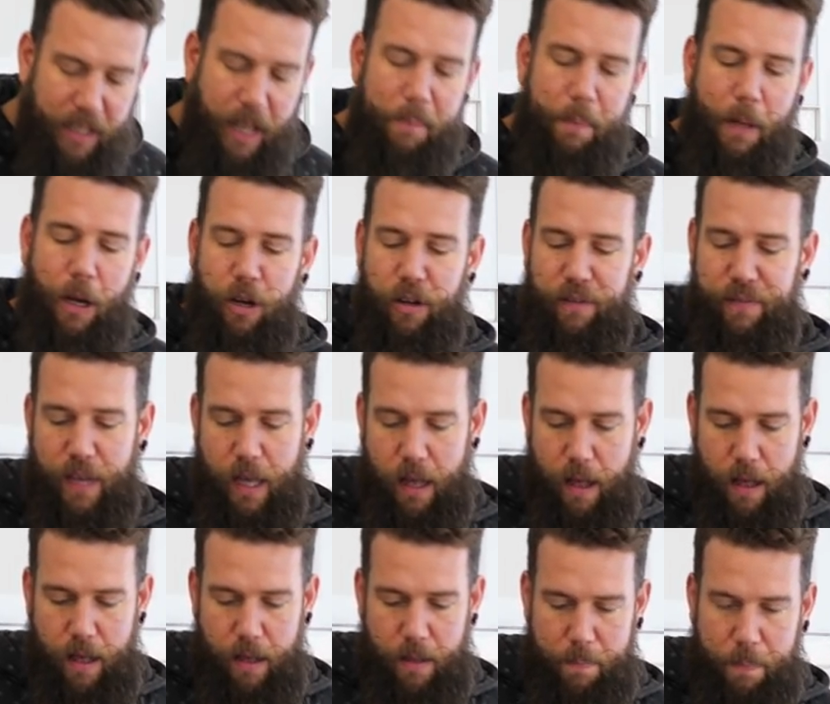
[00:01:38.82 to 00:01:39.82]
Dann brauchen wir
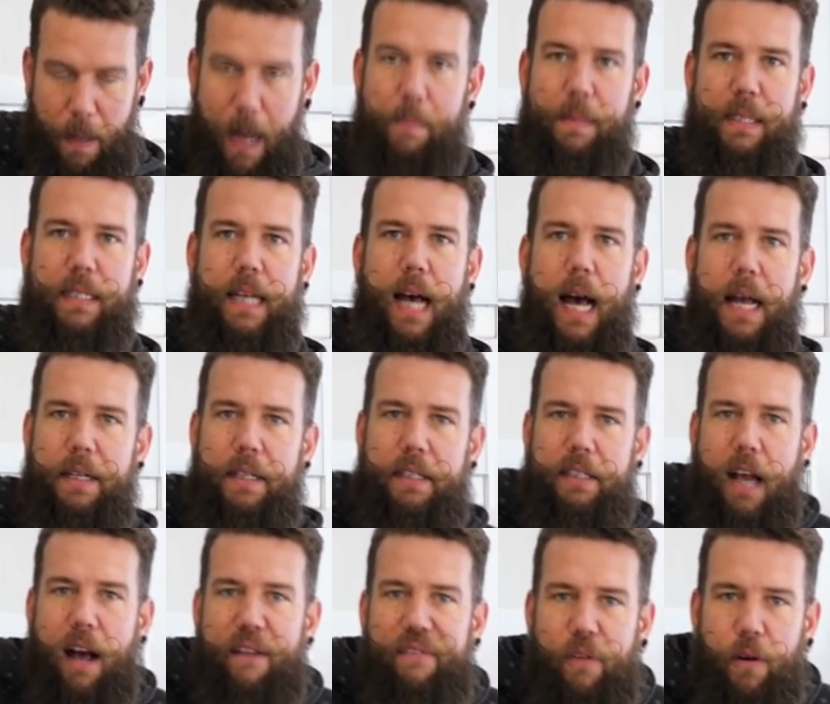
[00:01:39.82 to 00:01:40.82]
äh,
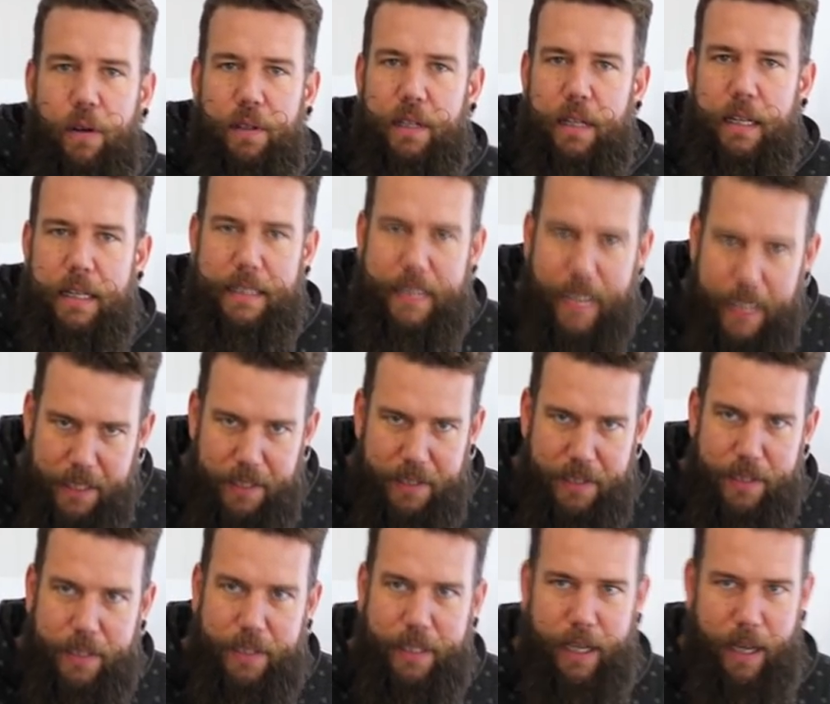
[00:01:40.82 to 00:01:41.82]
Parmesan, davon
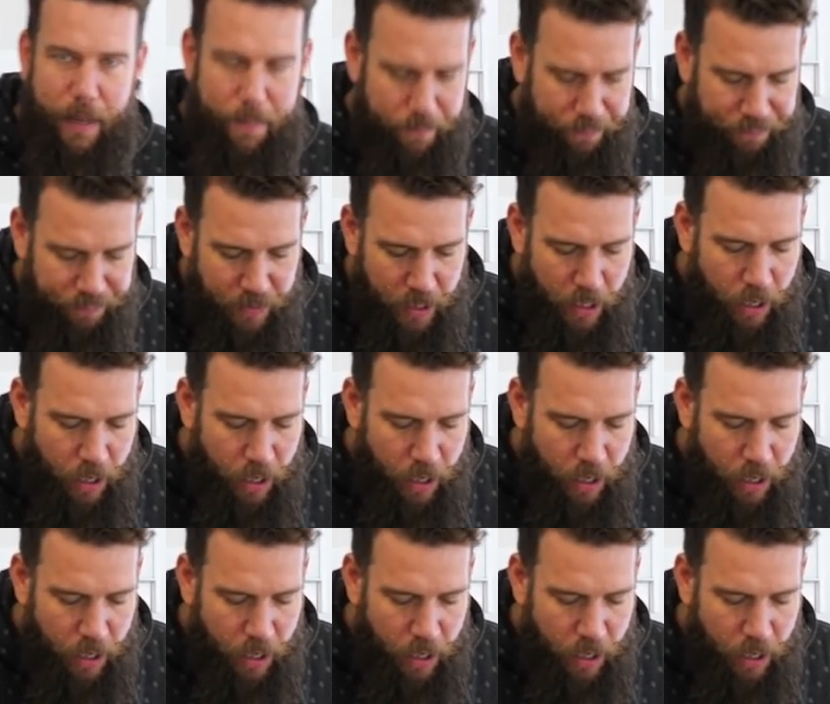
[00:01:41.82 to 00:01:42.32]
60 Gramm.